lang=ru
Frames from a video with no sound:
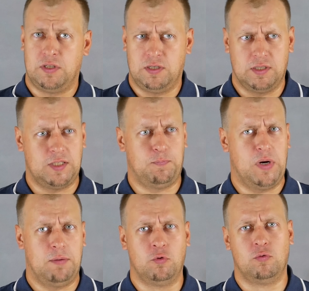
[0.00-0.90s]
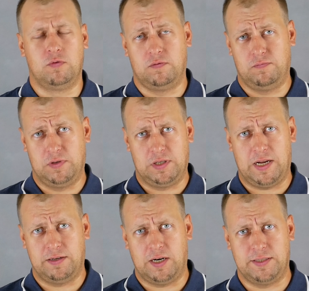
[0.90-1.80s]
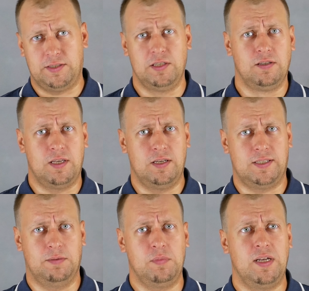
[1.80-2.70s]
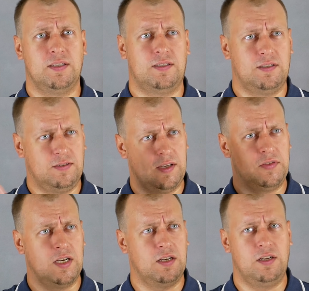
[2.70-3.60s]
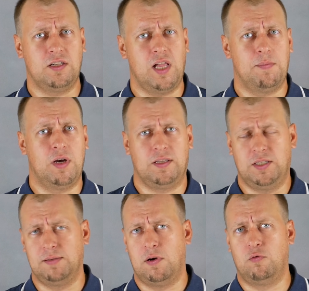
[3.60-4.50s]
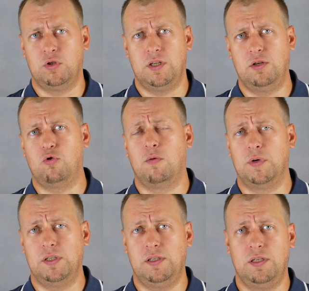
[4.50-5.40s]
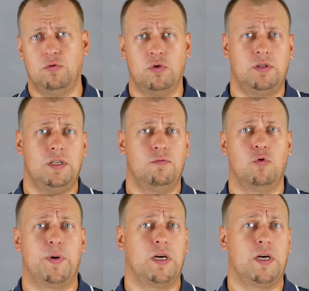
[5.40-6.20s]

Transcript: Э, спам, ну, рассылки, смс э, со всякой рекламы от самого Даникома и от его